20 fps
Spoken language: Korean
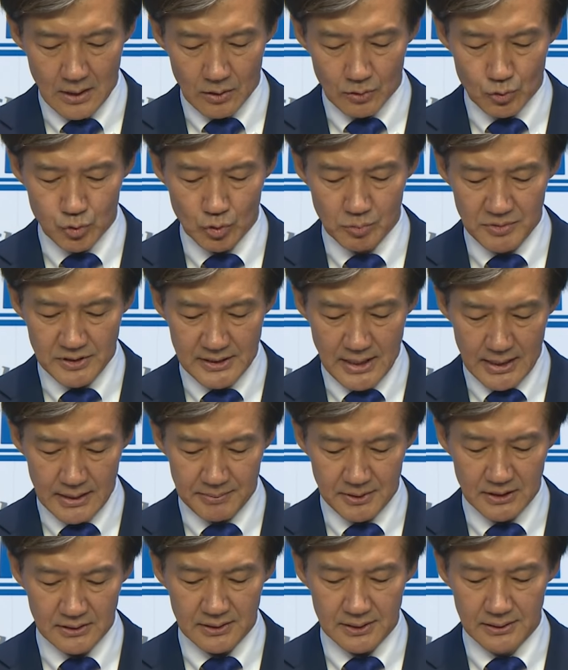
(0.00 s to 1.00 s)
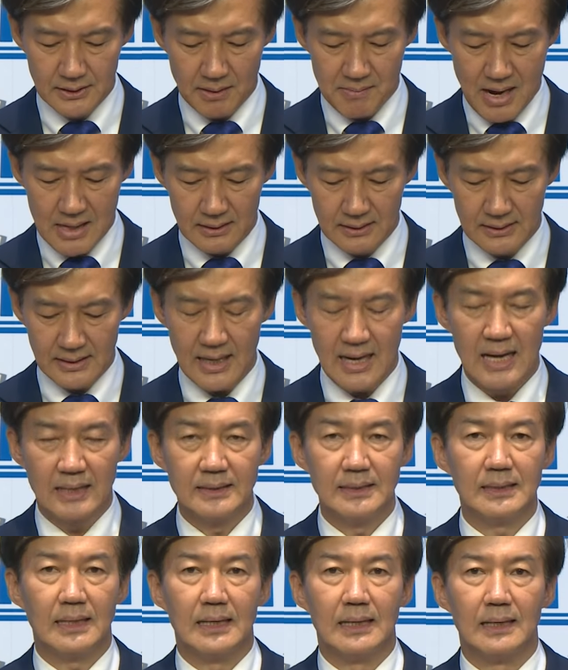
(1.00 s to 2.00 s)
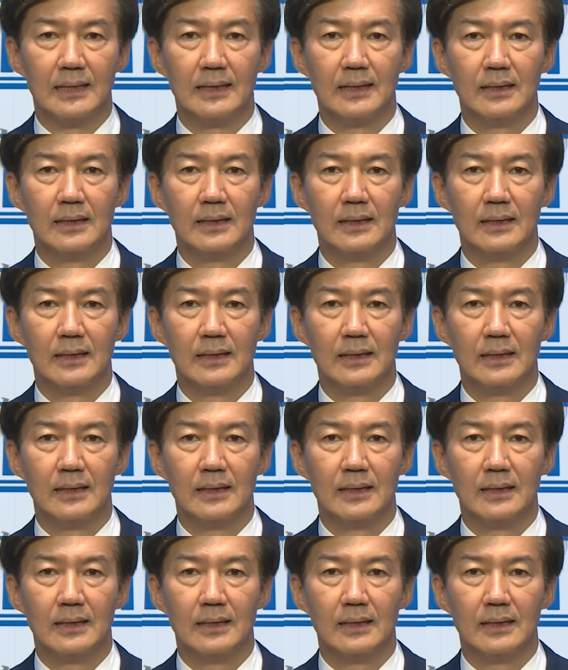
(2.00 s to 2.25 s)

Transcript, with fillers: 국민의 입을 틀어막을 게 아니라